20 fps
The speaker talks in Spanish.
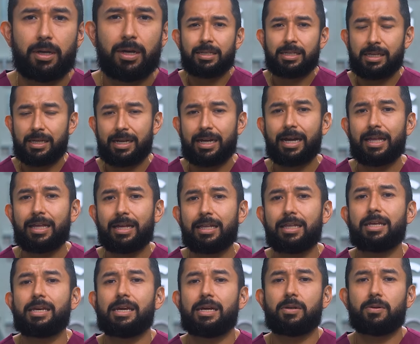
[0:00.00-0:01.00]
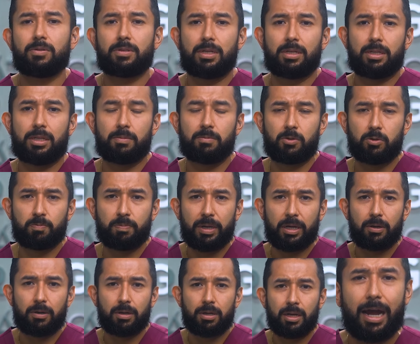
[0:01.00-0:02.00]
Si cada día nos sentimos
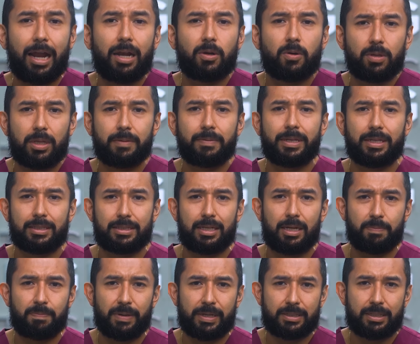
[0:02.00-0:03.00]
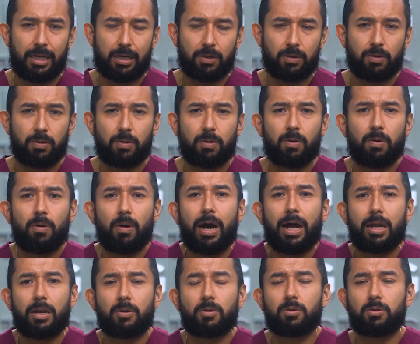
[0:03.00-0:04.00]
peor, algo debe de estar pasando o
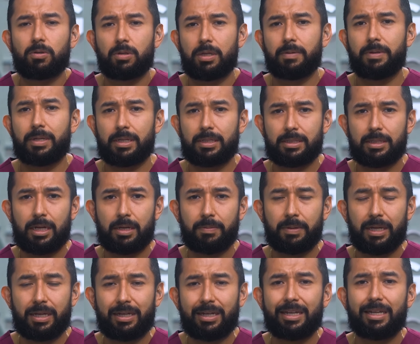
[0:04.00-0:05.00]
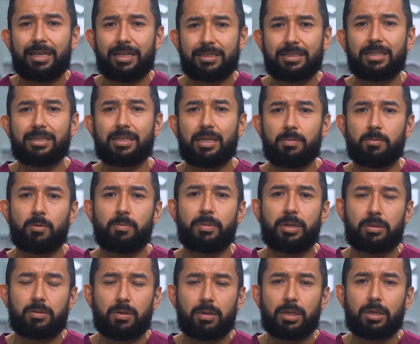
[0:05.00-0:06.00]
algo no debe de estar bien y ese es el
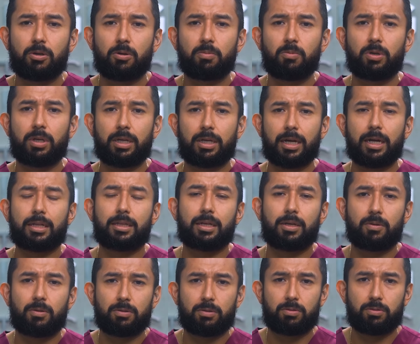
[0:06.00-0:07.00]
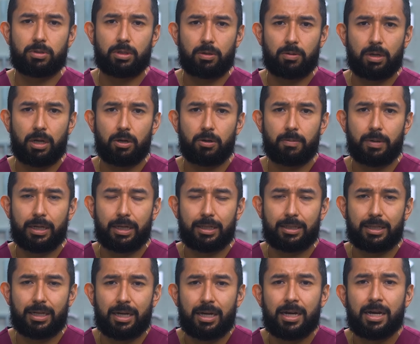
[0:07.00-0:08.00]
momento de comunicarte con tu cirujano
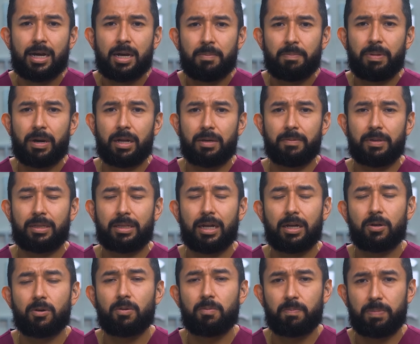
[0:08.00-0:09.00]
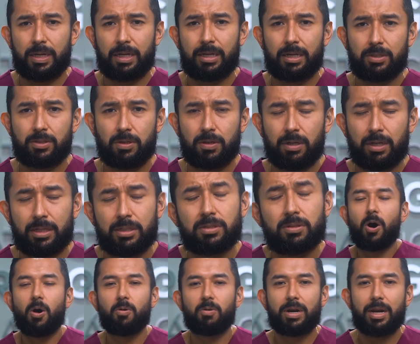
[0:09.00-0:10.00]
bariatra para evitar complicaciones
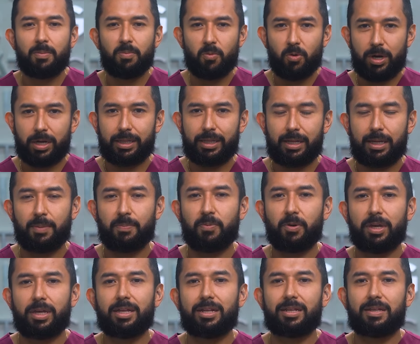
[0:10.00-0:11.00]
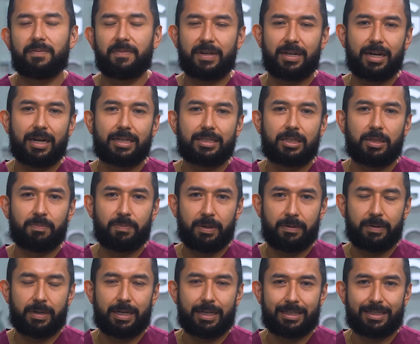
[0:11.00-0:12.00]
o una muerte que puede identificarse y
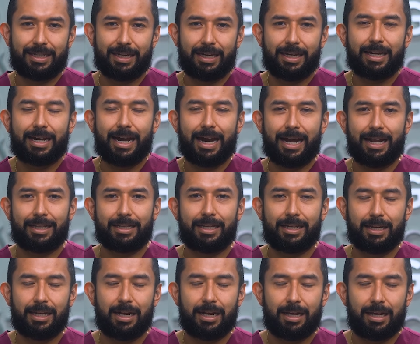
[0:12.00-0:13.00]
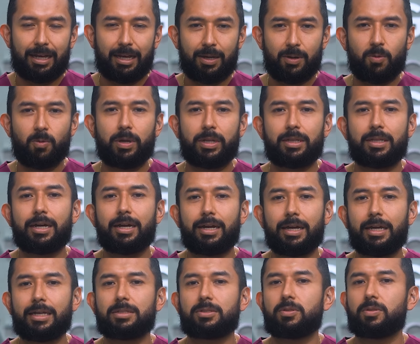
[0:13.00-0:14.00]
prevenirse al tener en cuenta
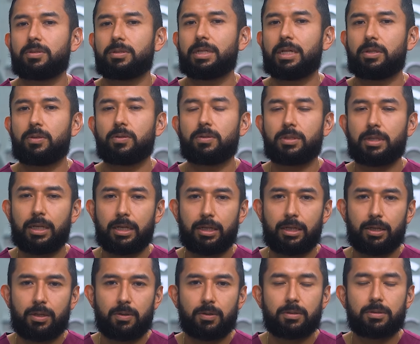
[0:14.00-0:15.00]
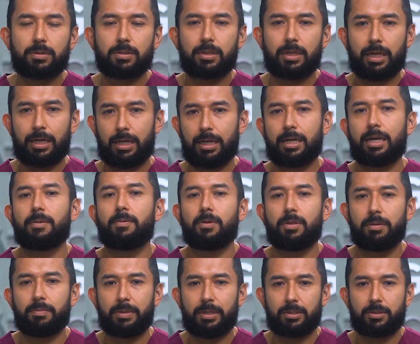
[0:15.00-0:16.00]
estos datos clínicos que le acabo
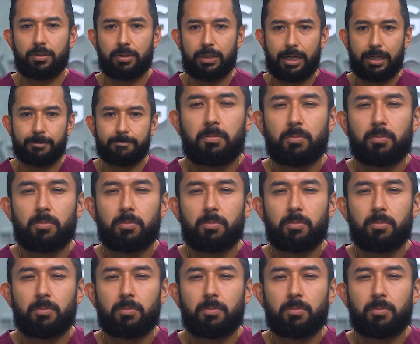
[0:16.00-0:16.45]
de mencionar.